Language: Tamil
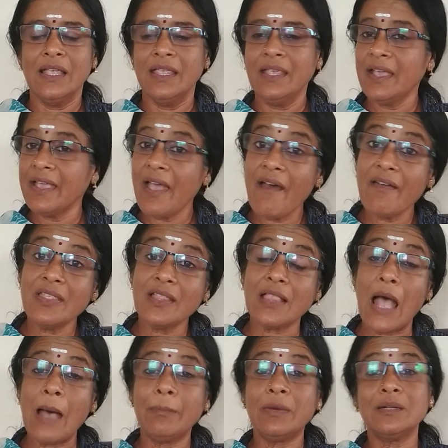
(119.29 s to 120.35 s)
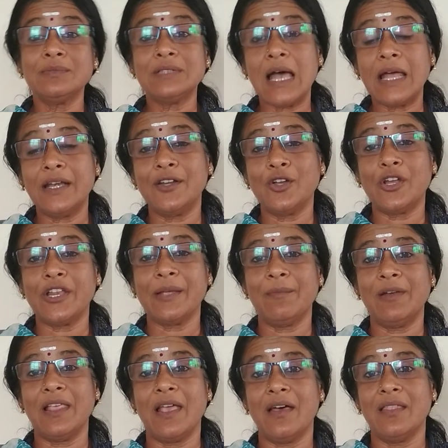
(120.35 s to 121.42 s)
இங்கேயாவது தாம்பரம்
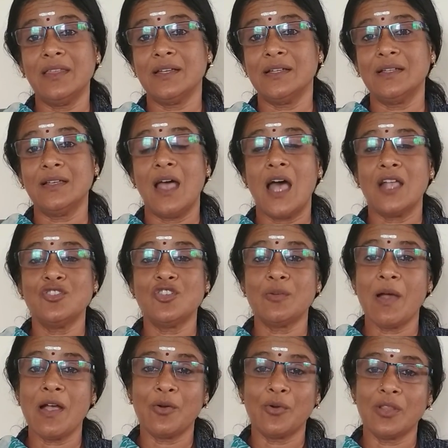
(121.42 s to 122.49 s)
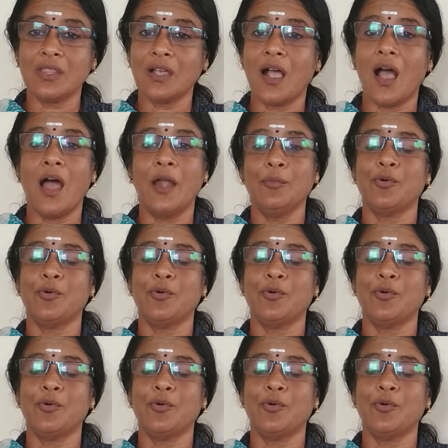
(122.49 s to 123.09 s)
சானிட்டோரியம்லையாவது அஞ்சு ரூபா கொடுத்து கார்டு